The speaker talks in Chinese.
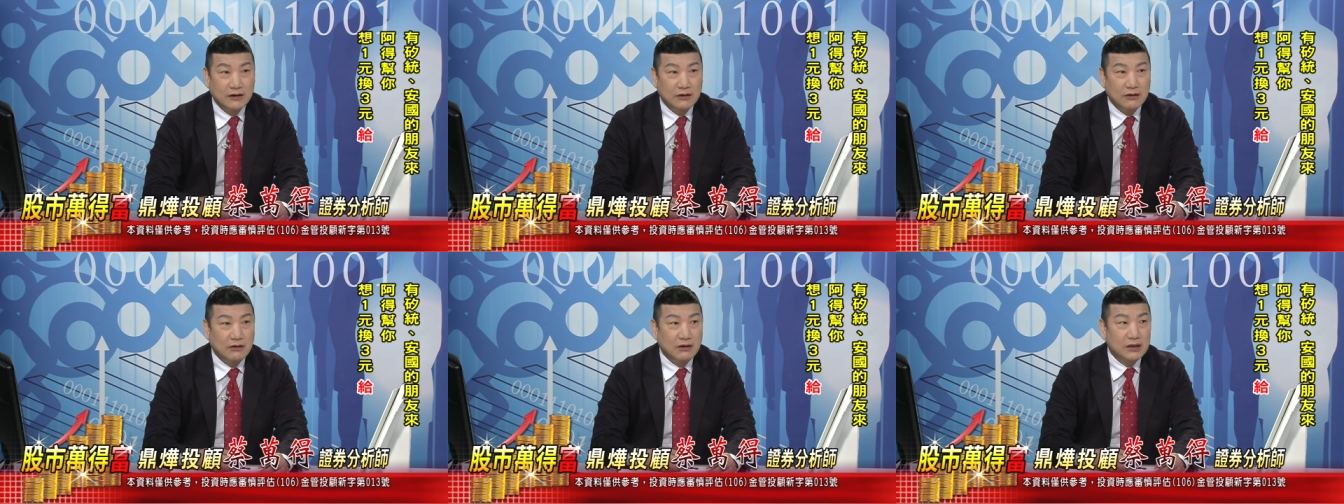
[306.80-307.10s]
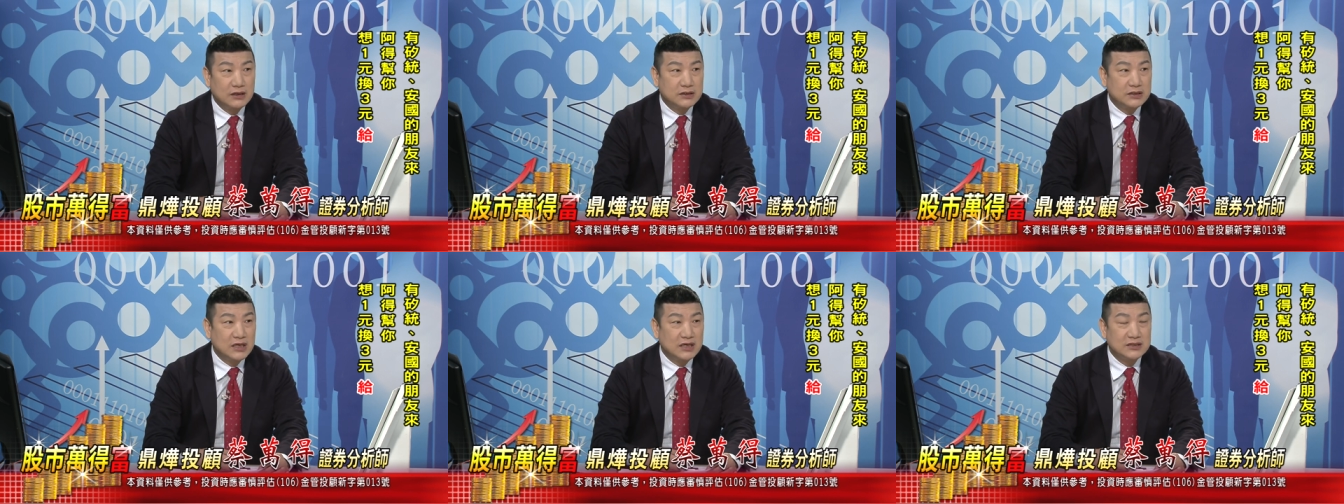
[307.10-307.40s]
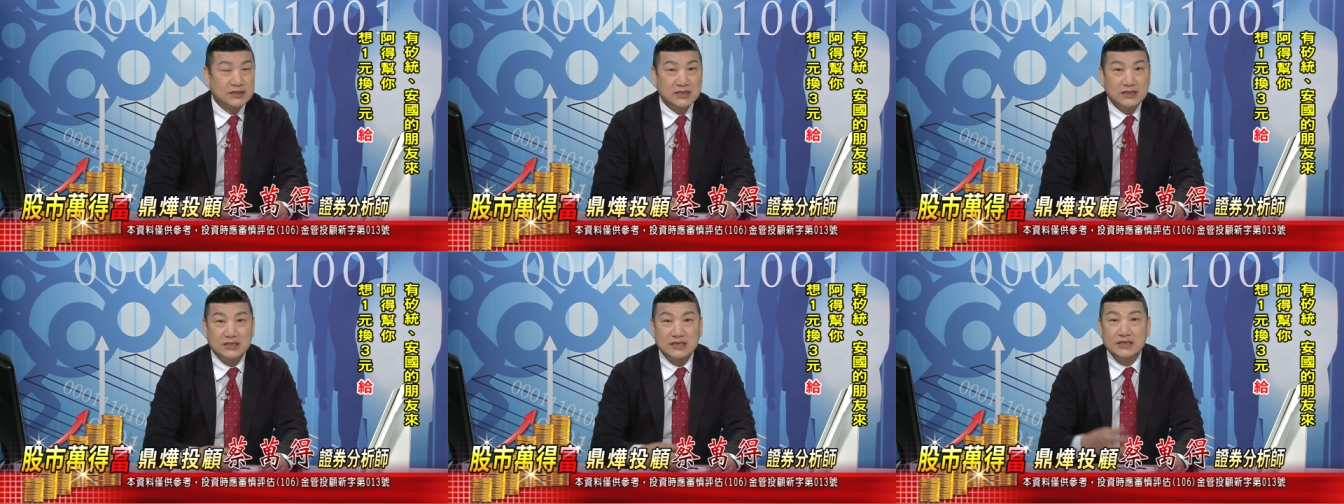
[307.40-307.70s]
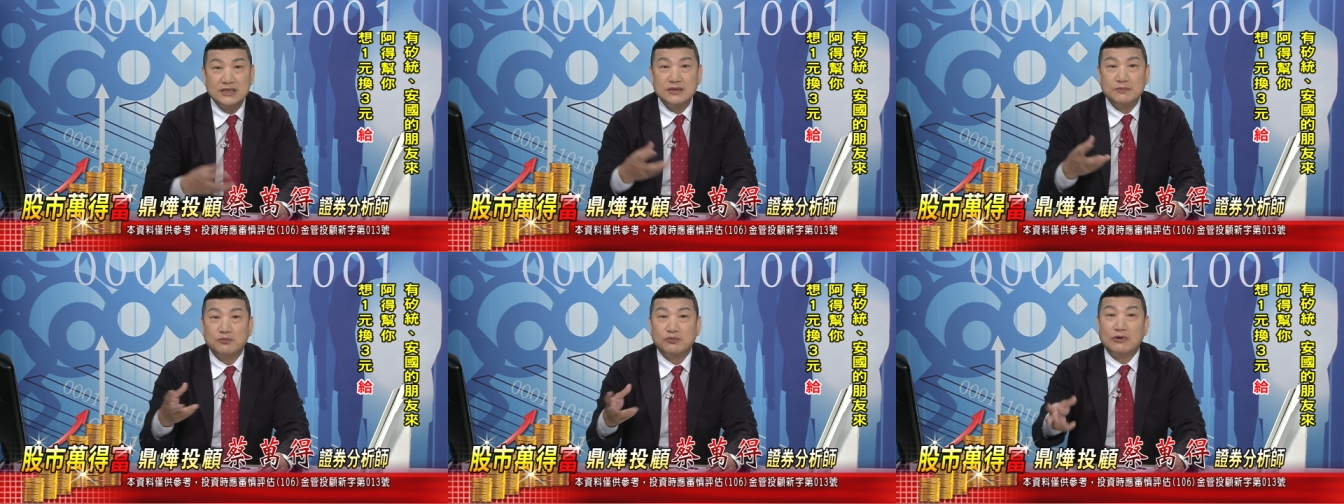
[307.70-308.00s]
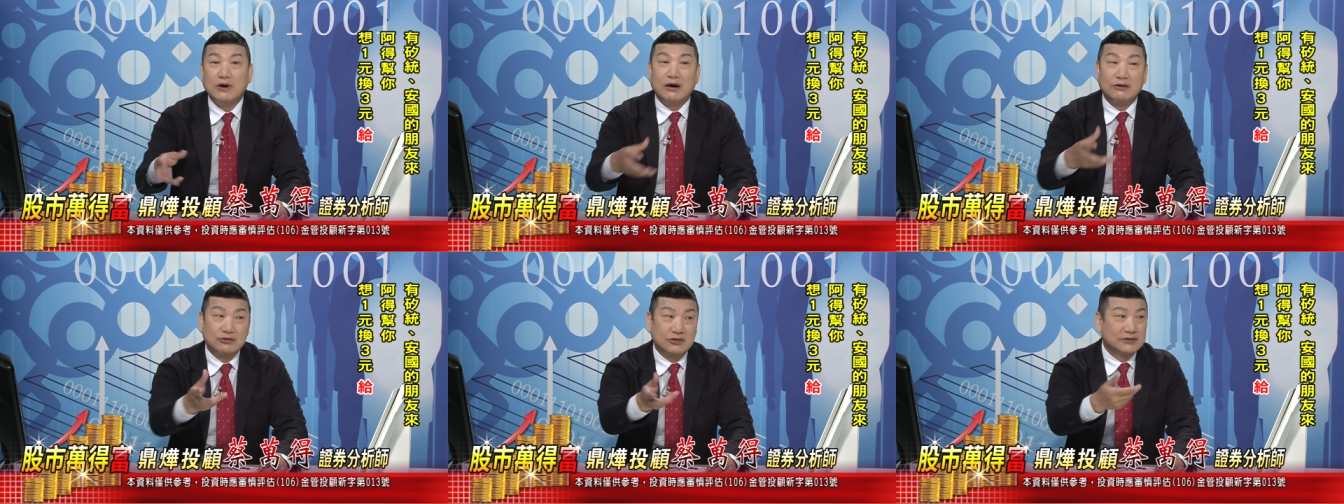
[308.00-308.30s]
因为降息经济
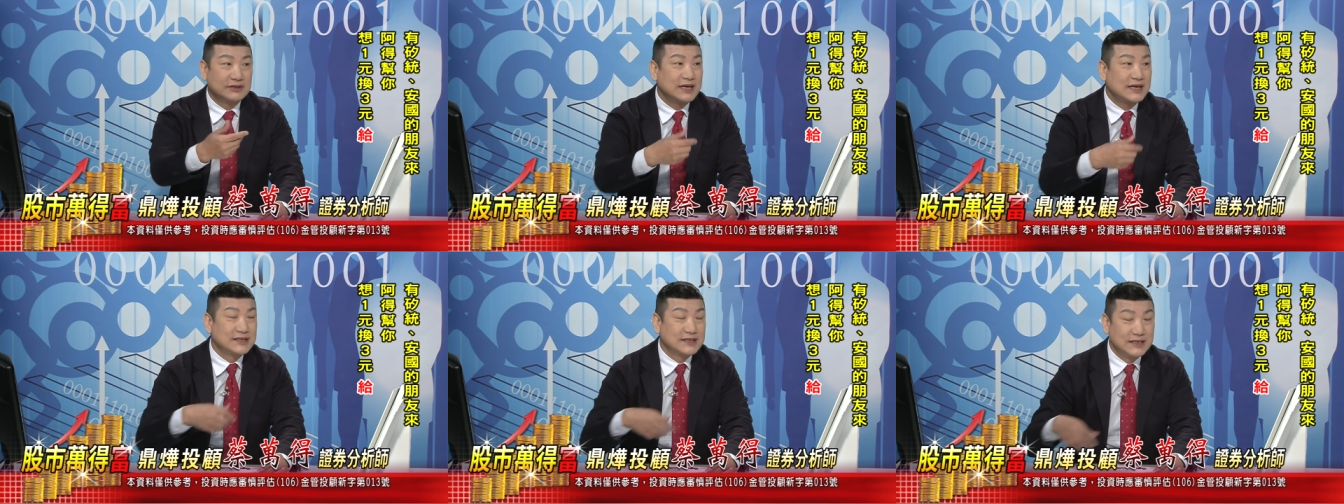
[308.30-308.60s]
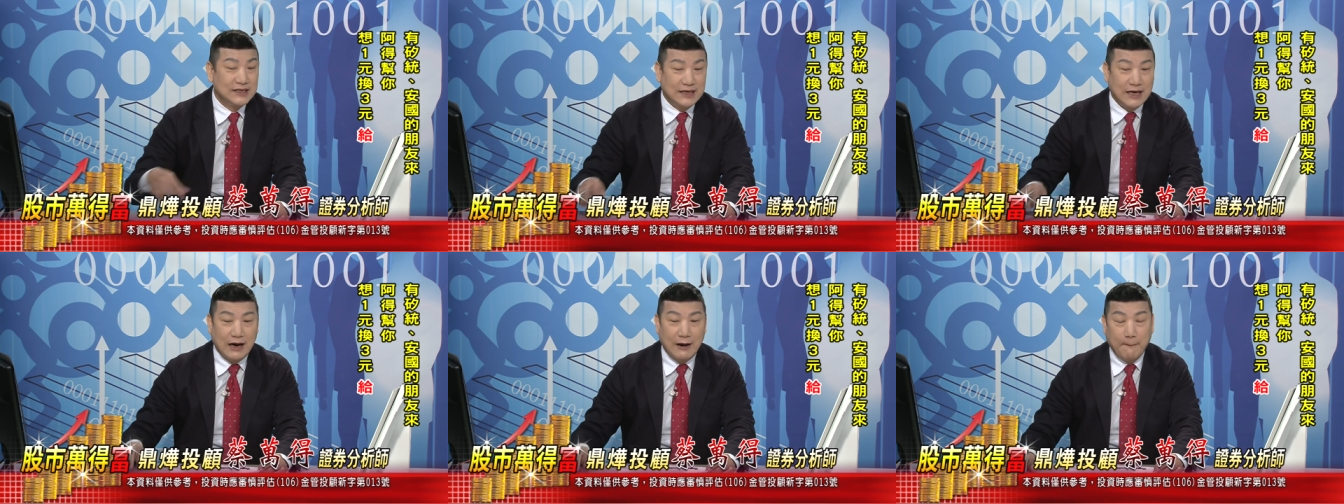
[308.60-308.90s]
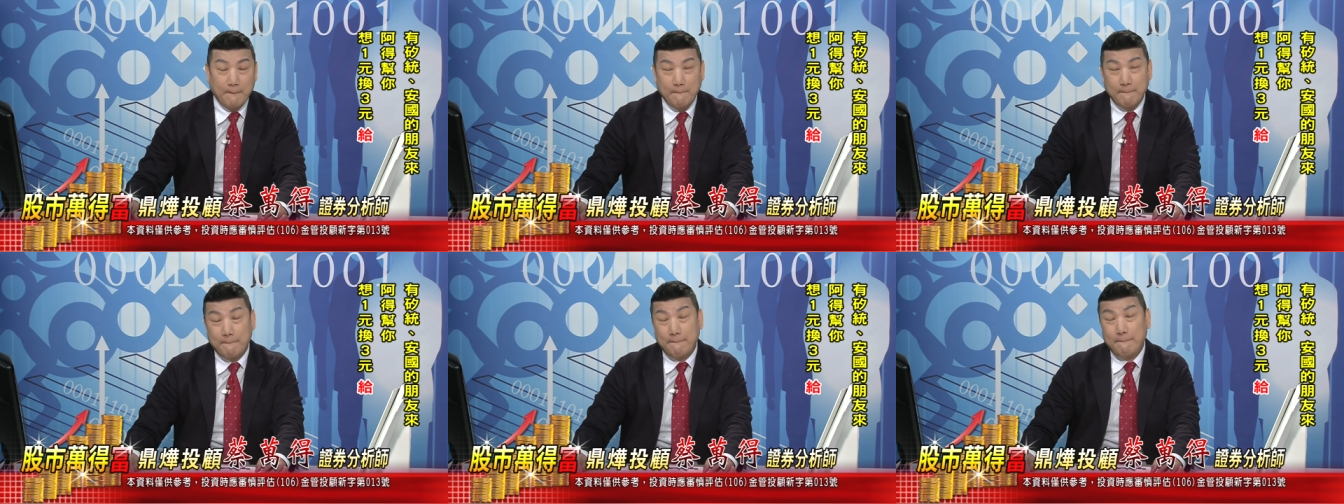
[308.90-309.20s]
不好就降息啦，